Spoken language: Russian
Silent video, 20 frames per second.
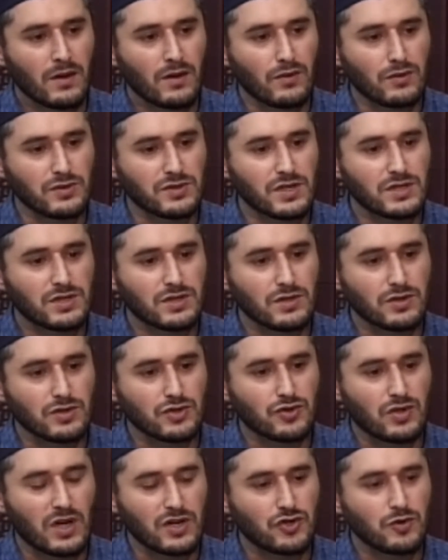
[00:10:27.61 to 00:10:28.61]
Вот здесь э,
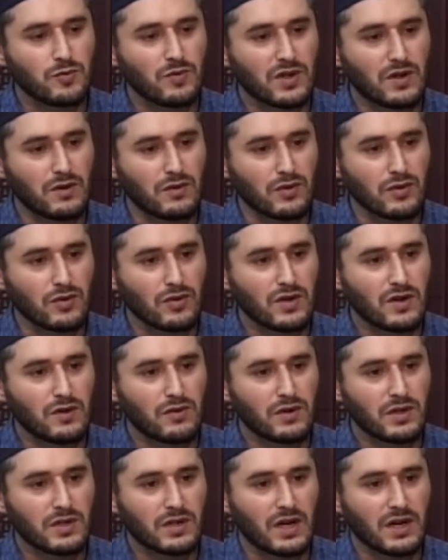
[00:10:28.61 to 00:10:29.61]
о чем он говорит? Он
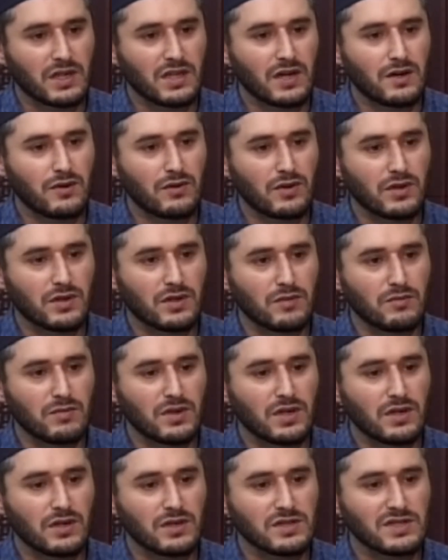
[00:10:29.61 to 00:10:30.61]
говорит, когда говорит,
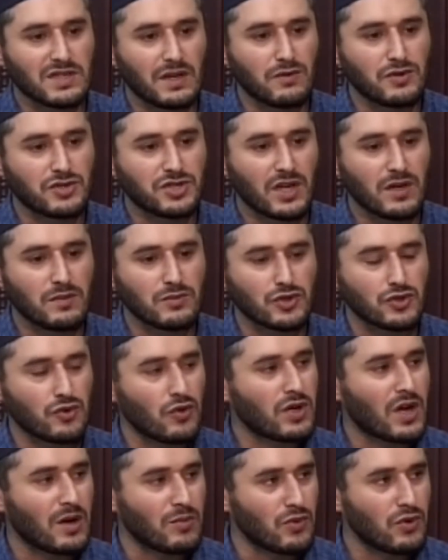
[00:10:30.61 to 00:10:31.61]
мы совершаем
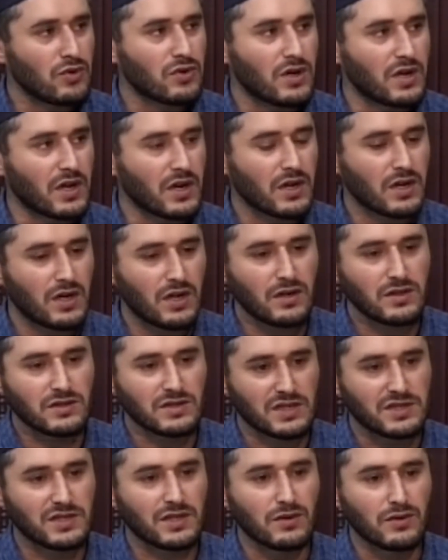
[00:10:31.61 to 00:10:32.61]
столько много греха за
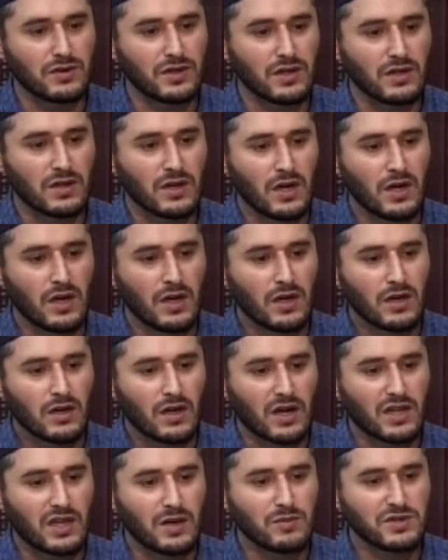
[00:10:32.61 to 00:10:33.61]
целый день,
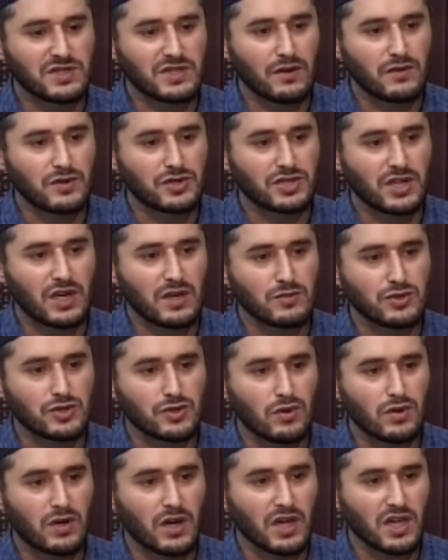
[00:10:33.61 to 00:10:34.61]
когда мы совершаем
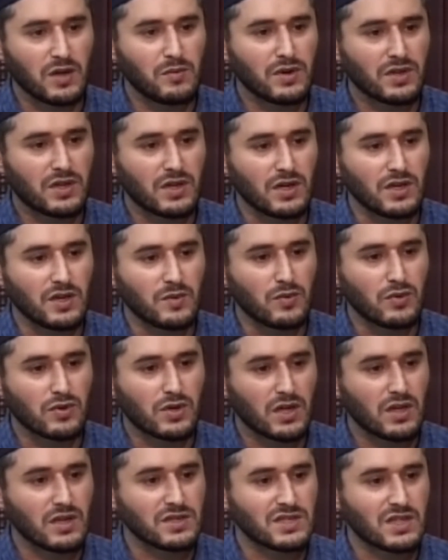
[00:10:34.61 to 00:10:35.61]
столько рибата и
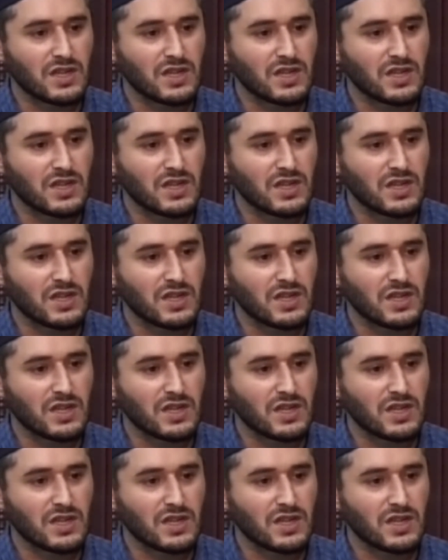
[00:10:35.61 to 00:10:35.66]
бутана за